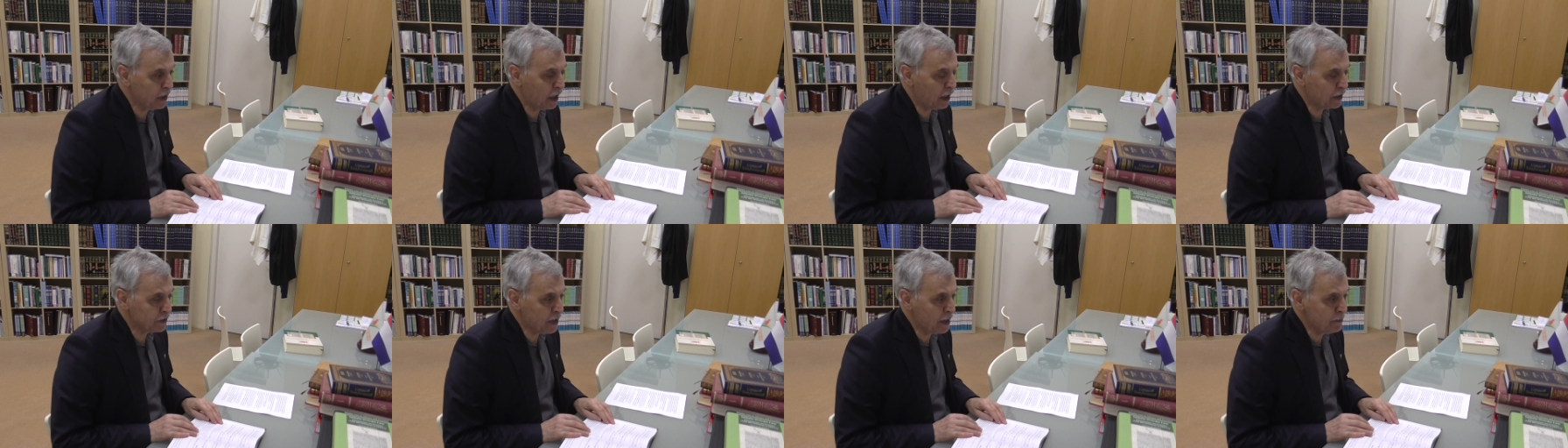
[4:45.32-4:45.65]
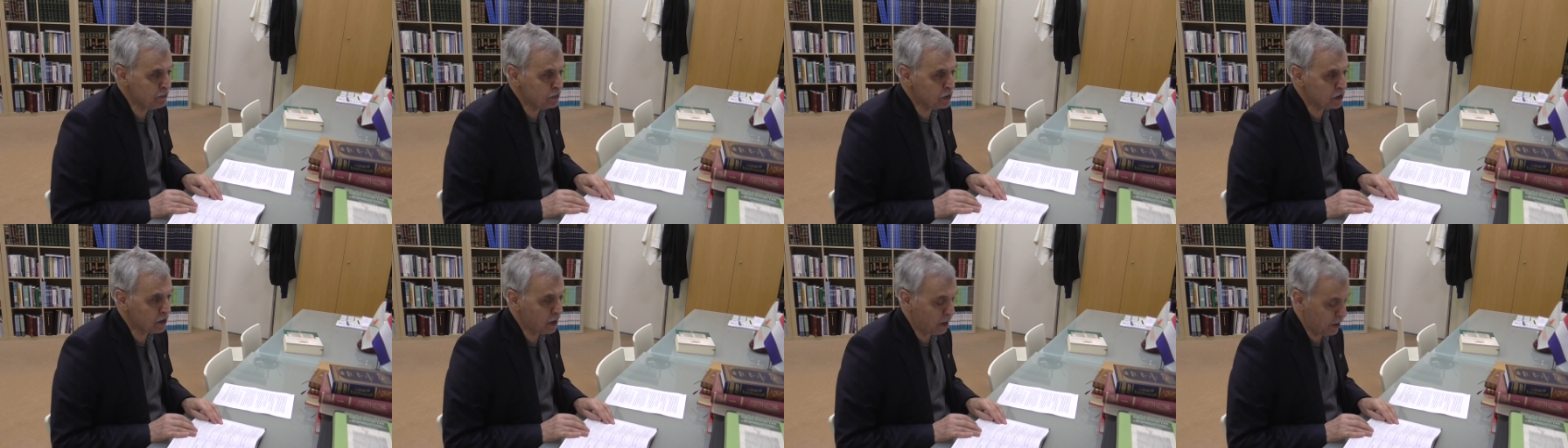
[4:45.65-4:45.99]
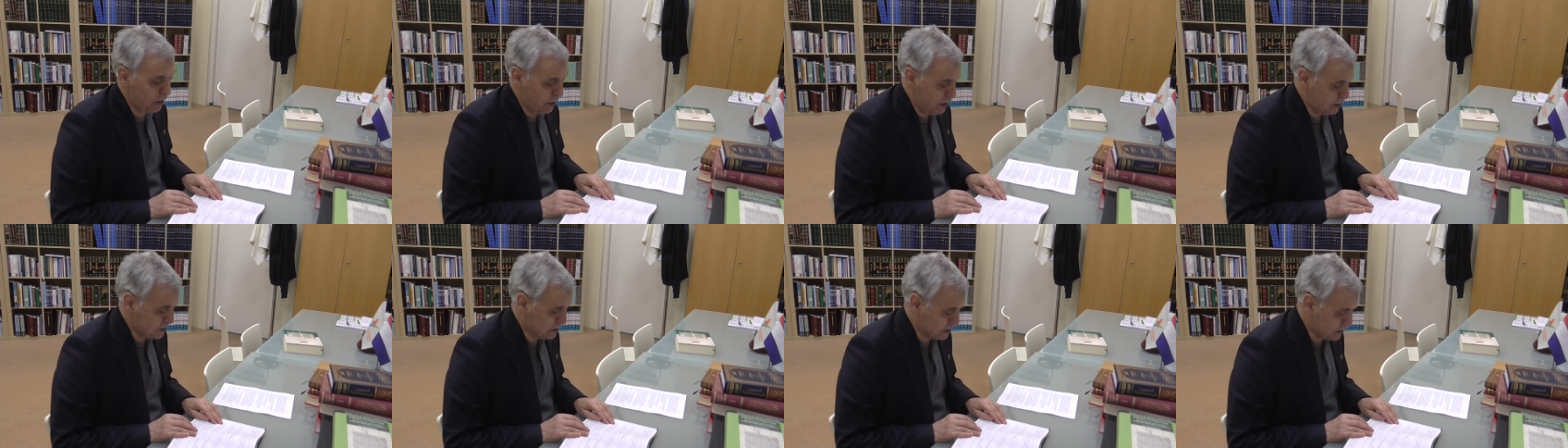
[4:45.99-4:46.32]
Bir adam ki
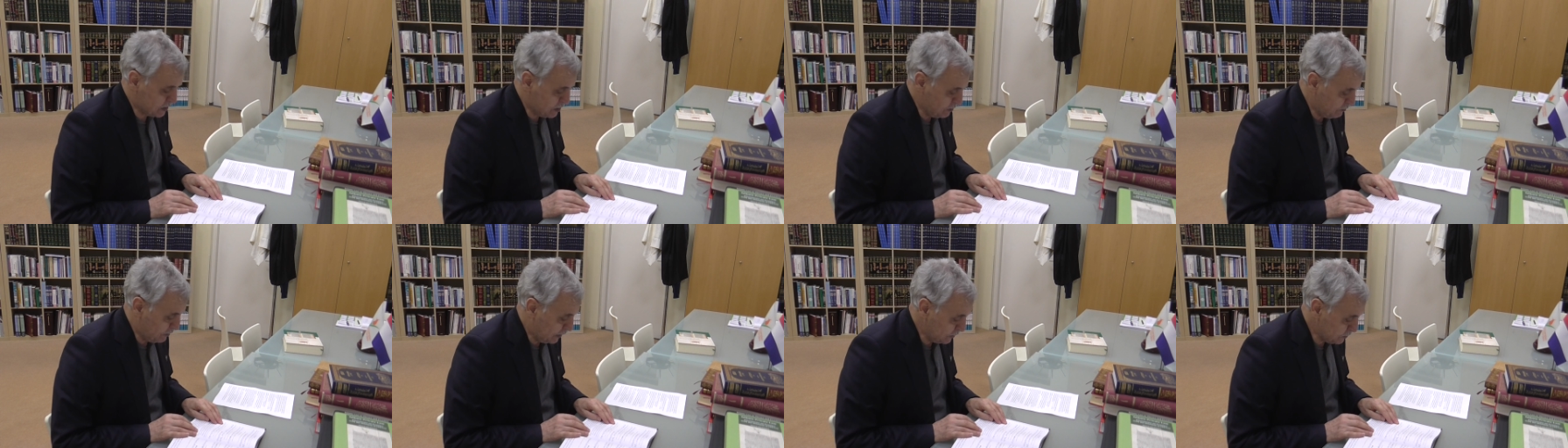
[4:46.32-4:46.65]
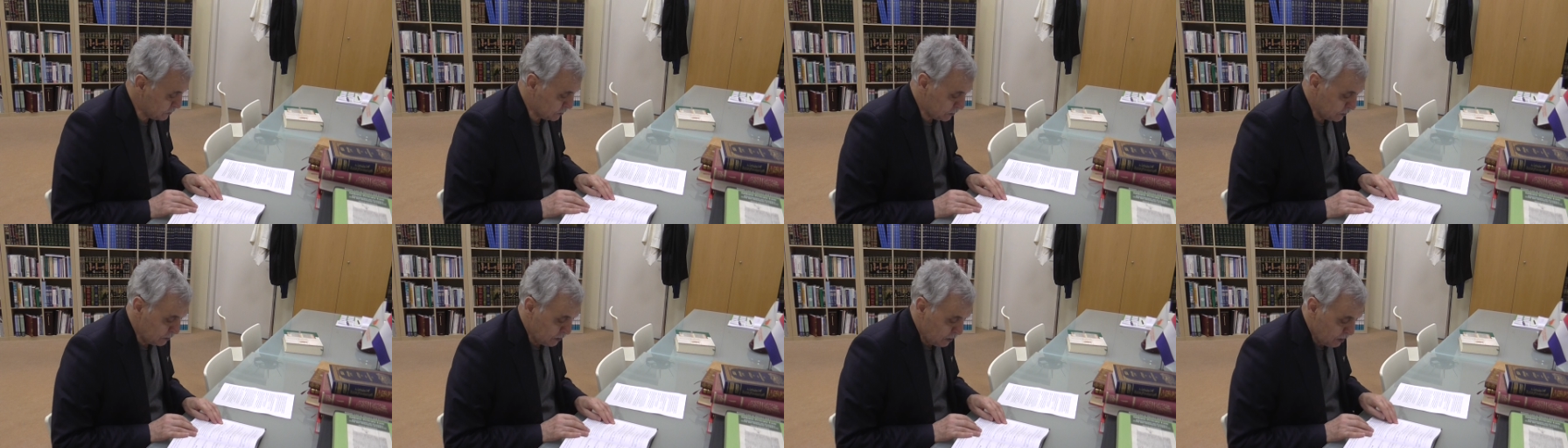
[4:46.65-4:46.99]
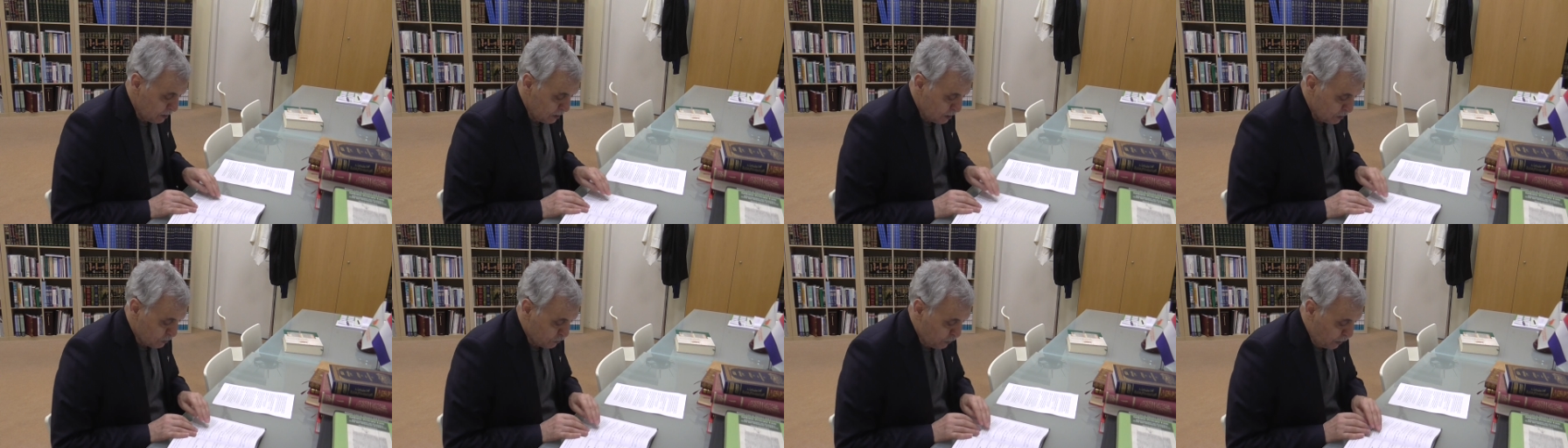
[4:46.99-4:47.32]
arazisi var.
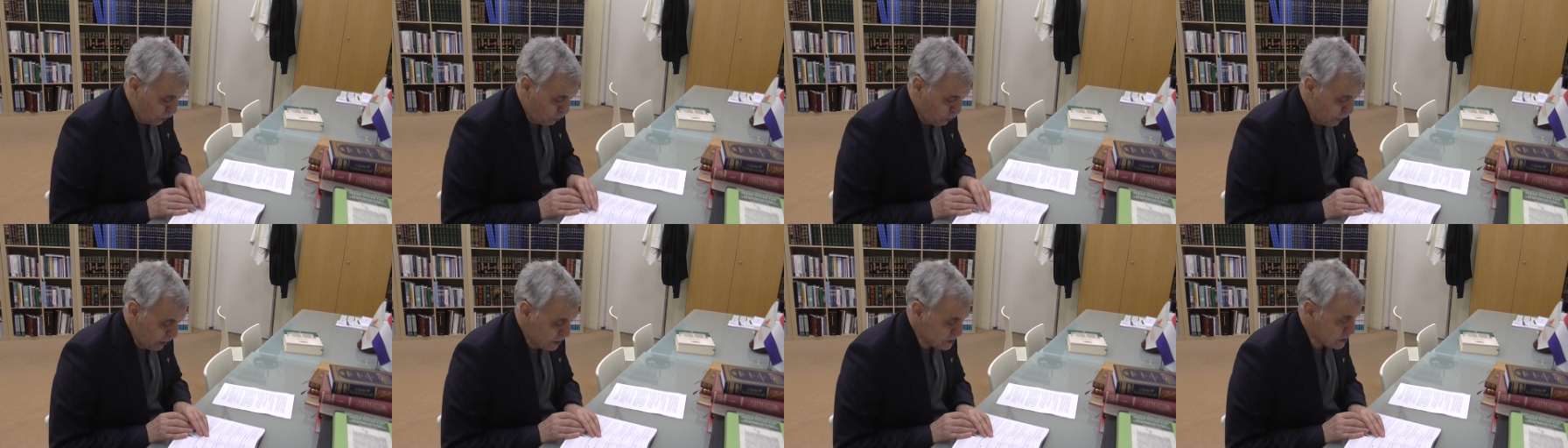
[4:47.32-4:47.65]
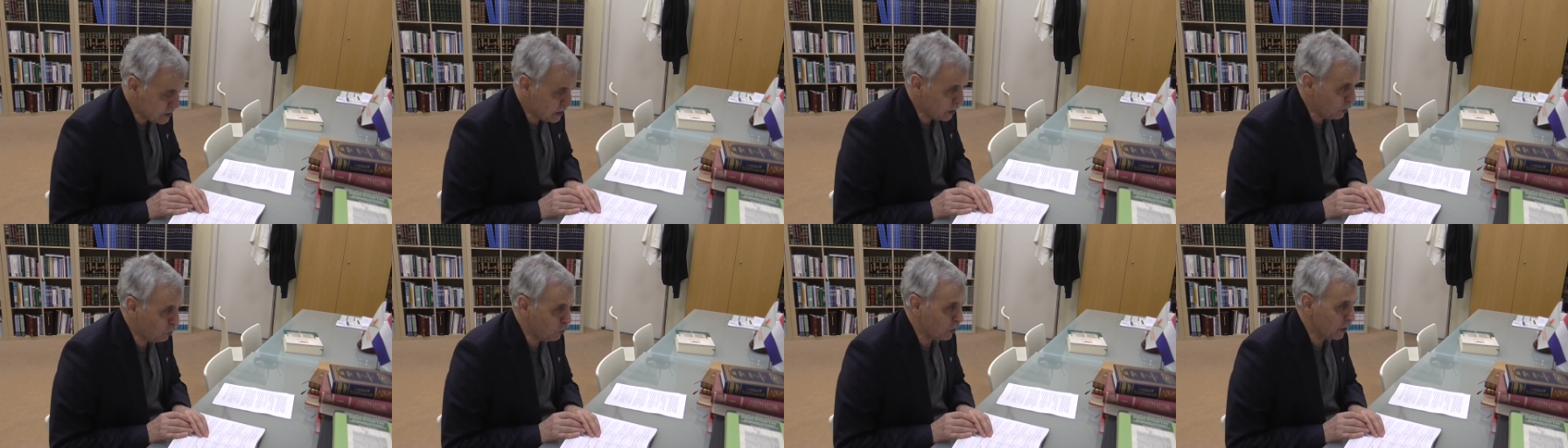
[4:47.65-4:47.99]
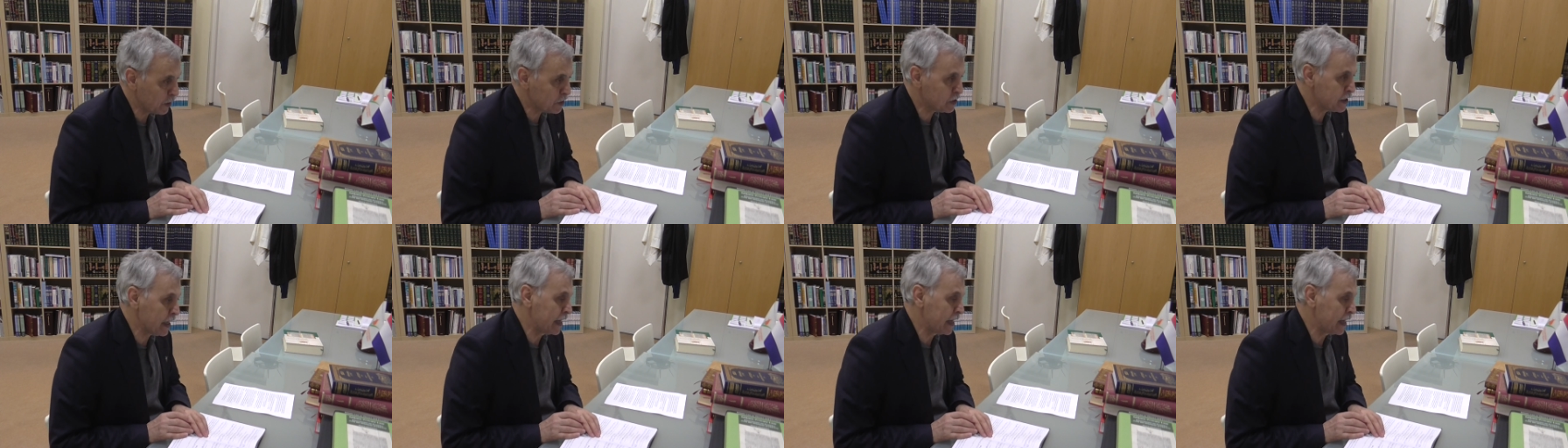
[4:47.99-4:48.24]
Fe ve yezra'uha.